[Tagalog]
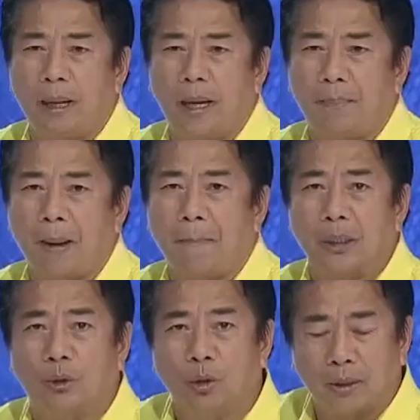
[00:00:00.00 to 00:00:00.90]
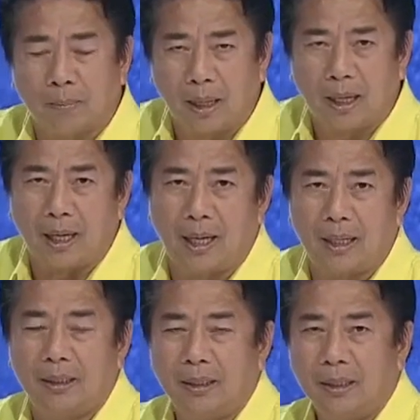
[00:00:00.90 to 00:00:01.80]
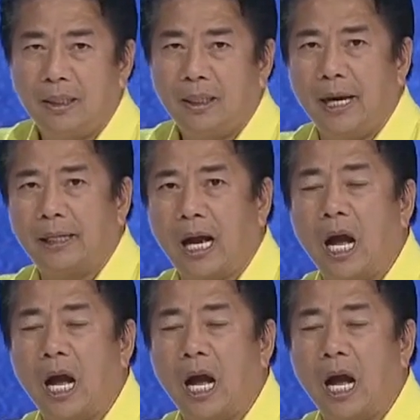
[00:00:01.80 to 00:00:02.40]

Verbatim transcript: mga papasok na mga eh,